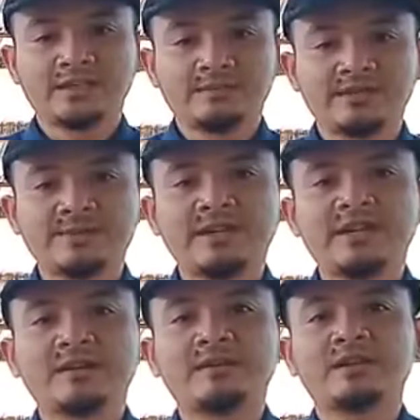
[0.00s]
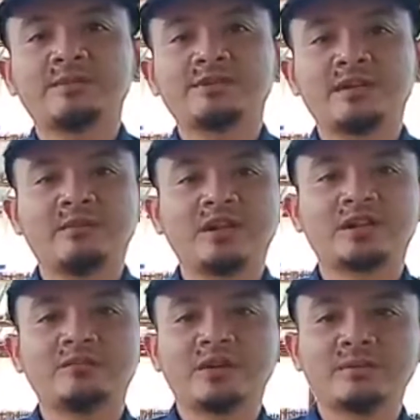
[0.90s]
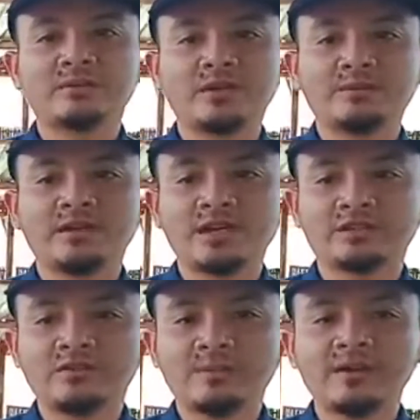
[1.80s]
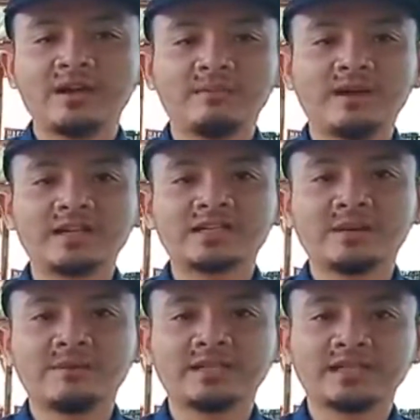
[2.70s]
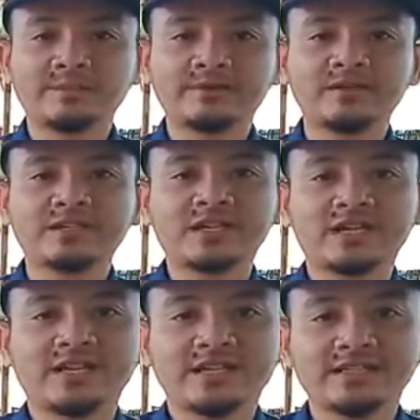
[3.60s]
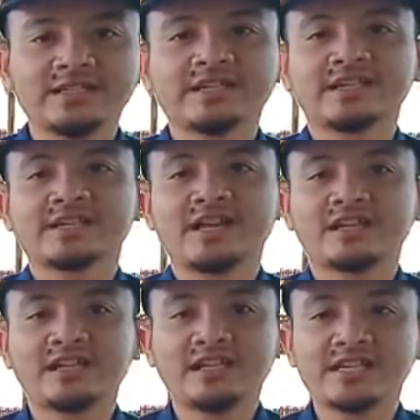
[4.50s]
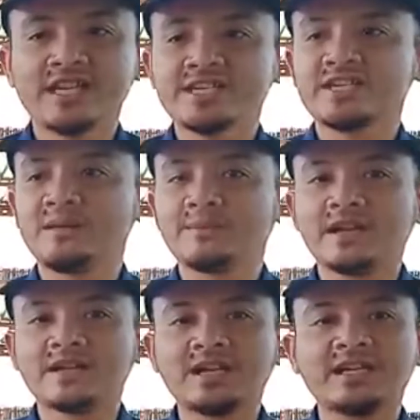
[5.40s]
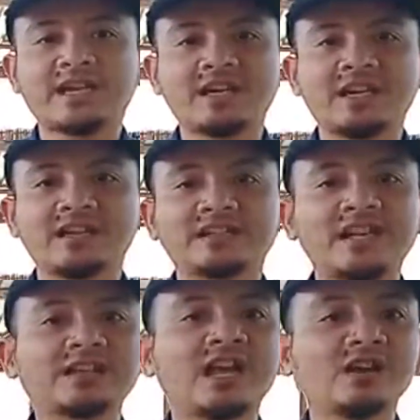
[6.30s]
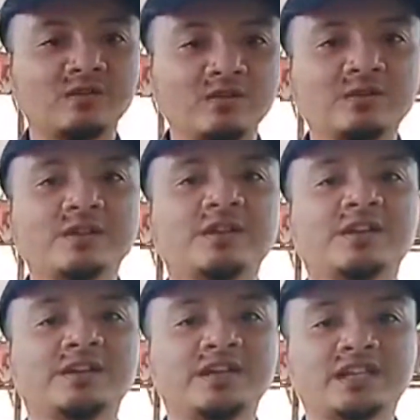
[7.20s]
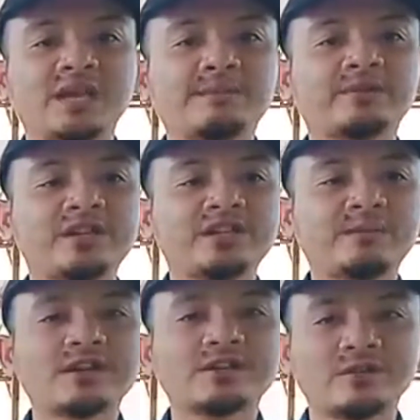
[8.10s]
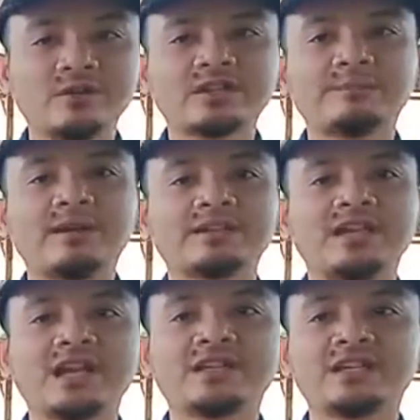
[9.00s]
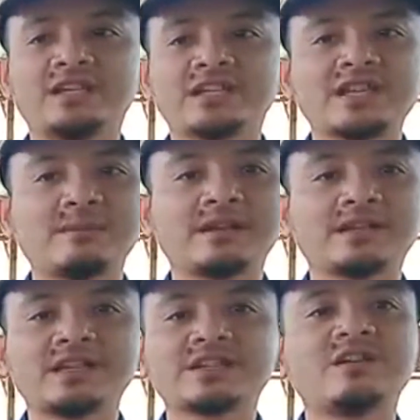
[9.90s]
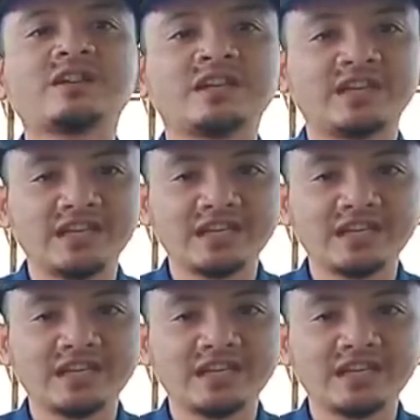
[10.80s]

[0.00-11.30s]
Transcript: Bismillahirrahmanirrahim Assalamualaikum warahmatullahi wabarakatuh Apa kabar sahabat DT Peduli sekalian Saat ini saya sedang berada di kandang ternak tangguh DT Peduli Cabang Solo Tepatnya ada di Kecamatan Silogiri